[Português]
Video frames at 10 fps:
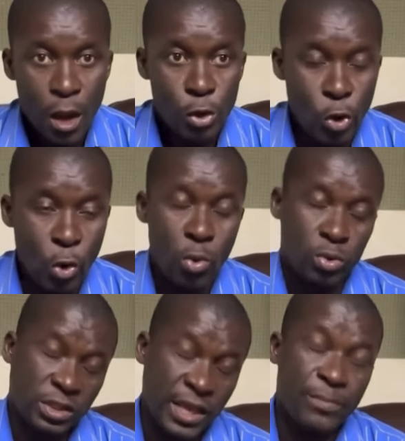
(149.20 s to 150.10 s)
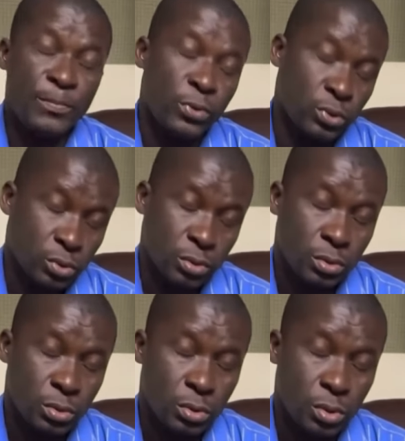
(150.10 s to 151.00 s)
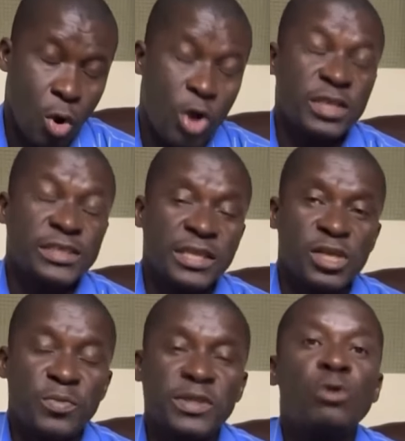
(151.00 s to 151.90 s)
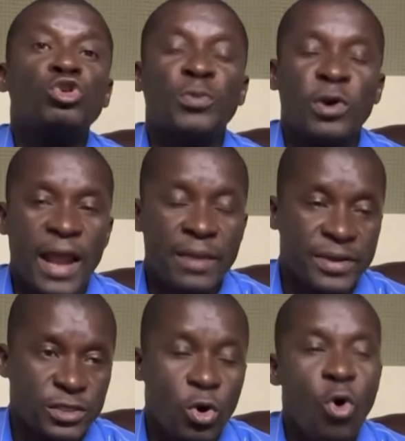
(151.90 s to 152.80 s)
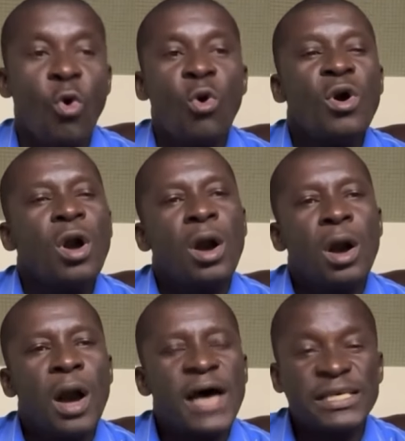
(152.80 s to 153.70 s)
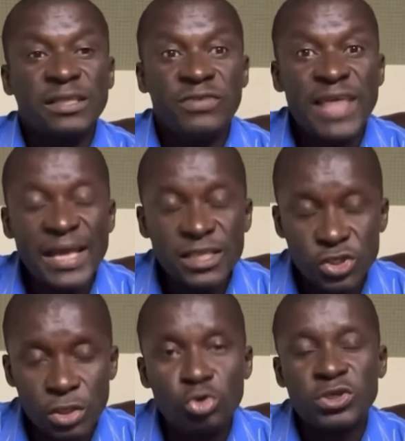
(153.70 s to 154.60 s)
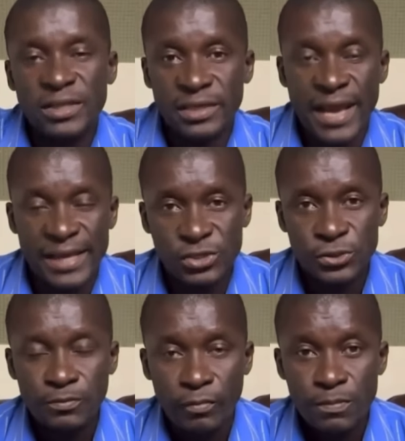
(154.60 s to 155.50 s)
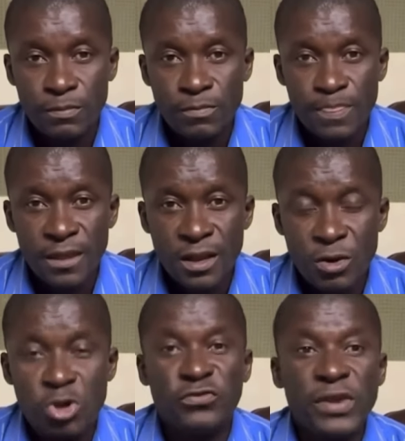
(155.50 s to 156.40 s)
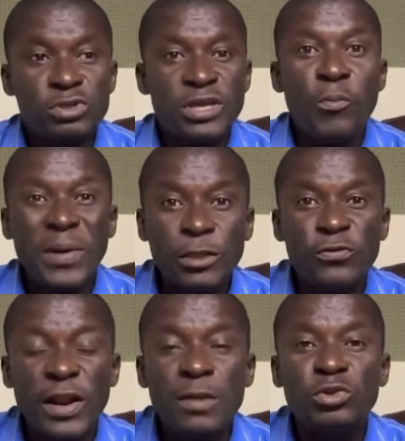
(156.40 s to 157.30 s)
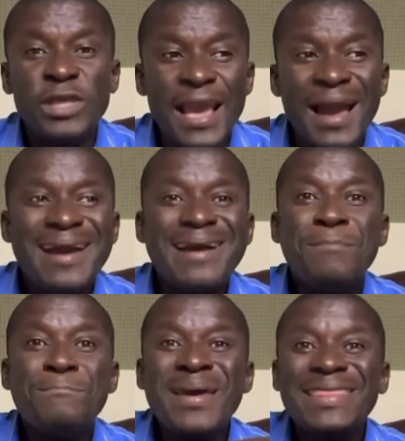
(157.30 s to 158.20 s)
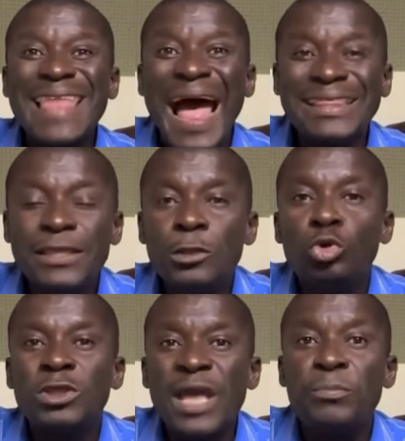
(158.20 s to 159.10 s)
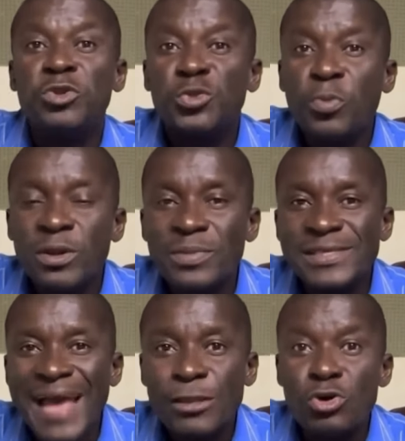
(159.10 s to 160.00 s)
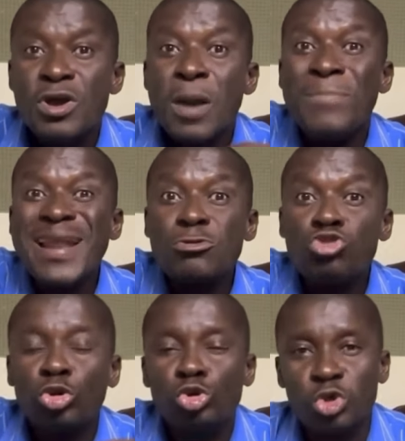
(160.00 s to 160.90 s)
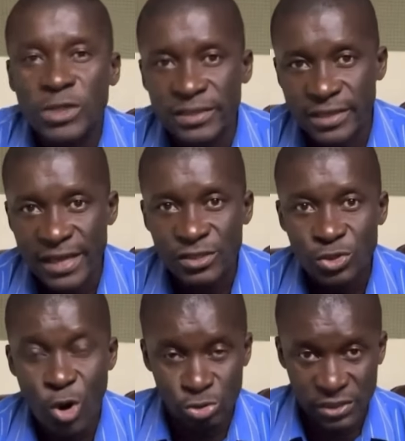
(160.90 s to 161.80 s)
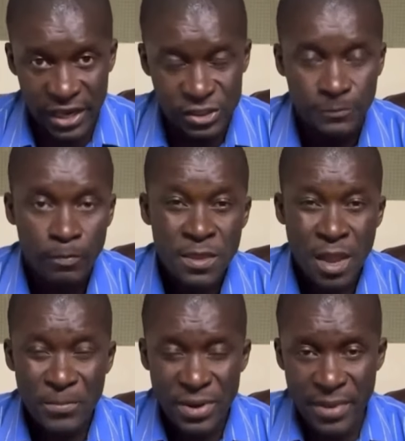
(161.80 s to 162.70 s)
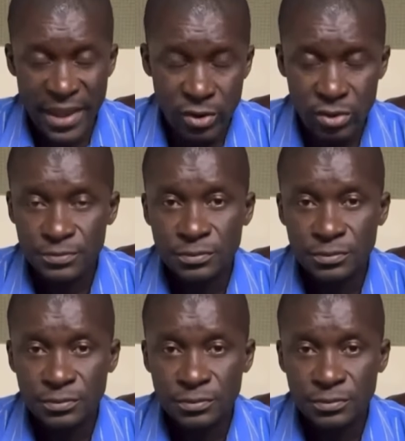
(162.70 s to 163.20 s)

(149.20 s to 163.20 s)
no tempo onde se transmitiam os programas ou as atividades dos candidatos, nós víamos que o Partido Freirismo tinha metade do tempo disponibilizado para todos os candidatos. Ou seja, primeiro